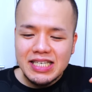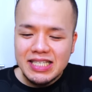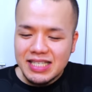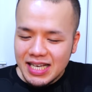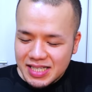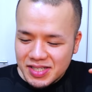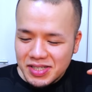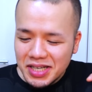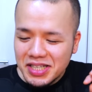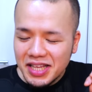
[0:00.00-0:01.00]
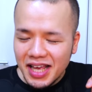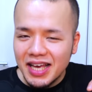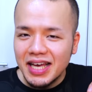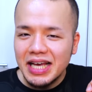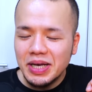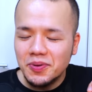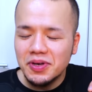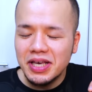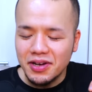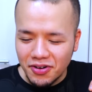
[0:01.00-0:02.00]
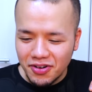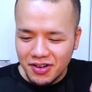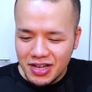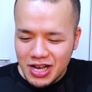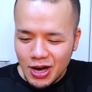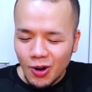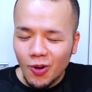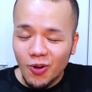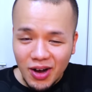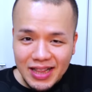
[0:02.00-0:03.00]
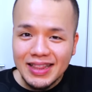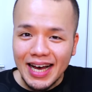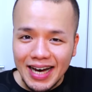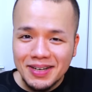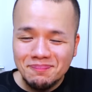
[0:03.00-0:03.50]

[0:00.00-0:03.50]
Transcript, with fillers: さすがにね、5キロ、多かった。